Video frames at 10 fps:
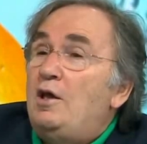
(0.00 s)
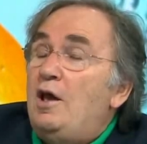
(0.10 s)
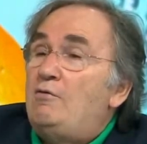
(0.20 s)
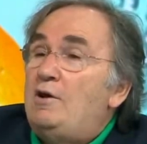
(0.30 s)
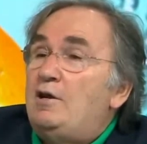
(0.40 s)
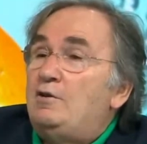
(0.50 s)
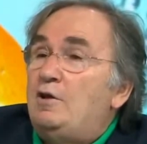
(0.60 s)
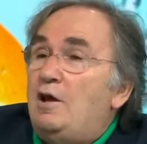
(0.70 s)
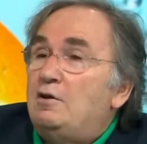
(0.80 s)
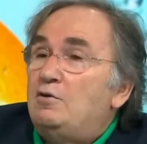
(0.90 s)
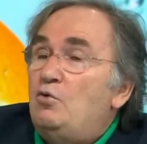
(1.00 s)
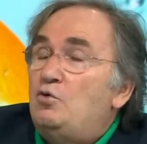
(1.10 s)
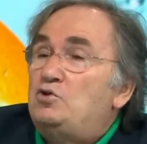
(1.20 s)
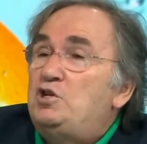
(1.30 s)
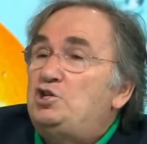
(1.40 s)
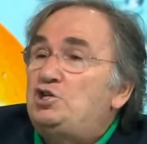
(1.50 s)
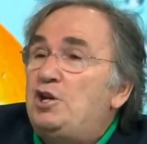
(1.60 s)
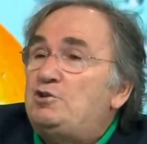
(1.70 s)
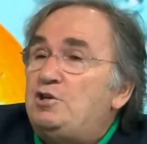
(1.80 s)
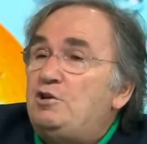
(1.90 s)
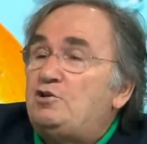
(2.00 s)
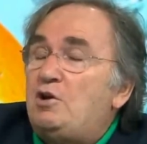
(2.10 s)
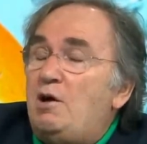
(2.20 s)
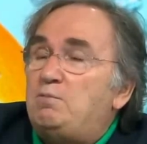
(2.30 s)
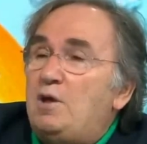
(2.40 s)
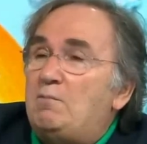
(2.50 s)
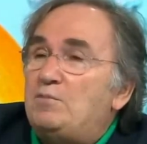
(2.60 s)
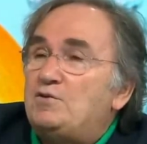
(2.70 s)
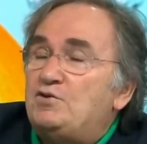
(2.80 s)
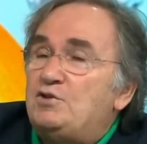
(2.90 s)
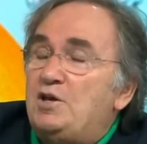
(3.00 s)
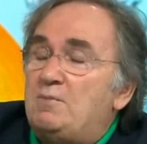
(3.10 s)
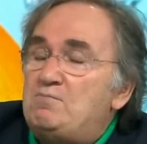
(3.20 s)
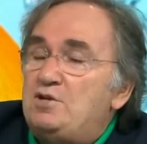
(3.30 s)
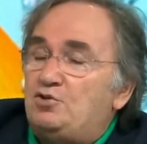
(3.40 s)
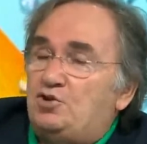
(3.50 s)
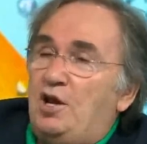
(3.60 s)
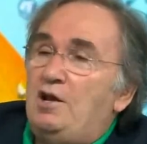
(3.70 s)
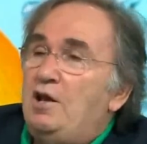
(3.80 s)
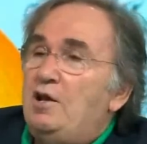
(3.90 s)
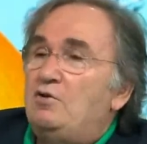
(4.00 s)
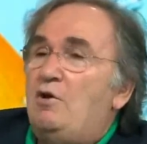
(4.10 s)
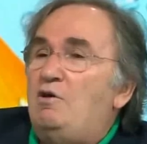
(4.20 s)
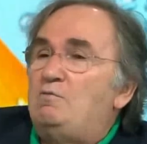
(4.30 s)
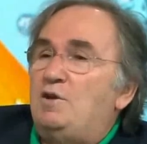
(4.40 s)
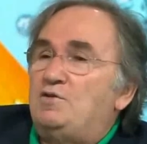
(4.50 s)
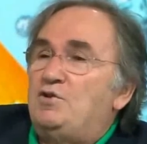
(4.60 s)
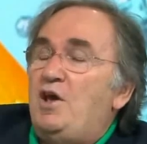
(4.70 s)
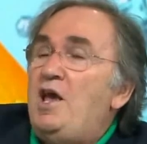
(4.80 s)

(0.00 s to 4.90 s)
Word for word: Evelallah o diş eti iltihaplanması diye bir şey kalmaz.